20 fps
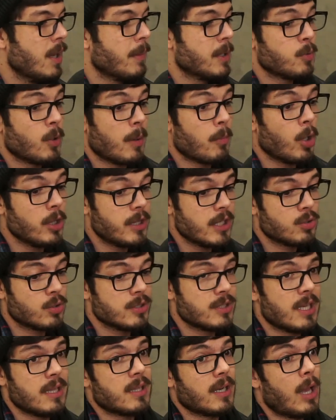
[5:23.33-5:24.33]
Mas, pô, é mó triste
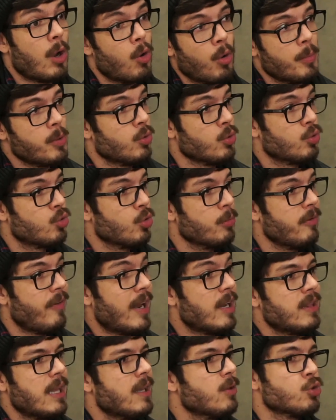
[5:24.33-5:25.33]
quando você entra na home do YouTube,
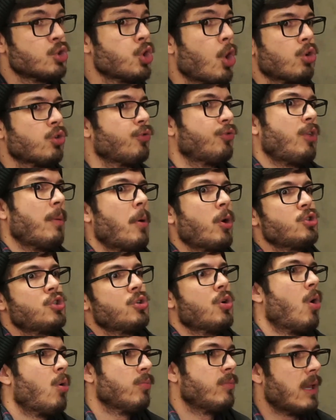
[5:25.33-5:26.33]
velho, e tem o jogo do futebol
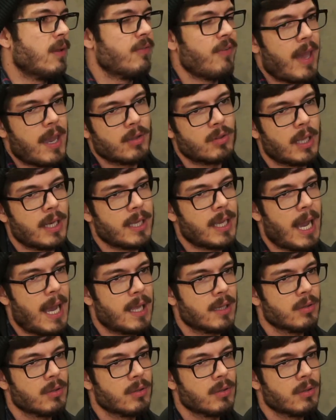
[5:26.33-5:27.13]
de ontem, velho, tá ligado?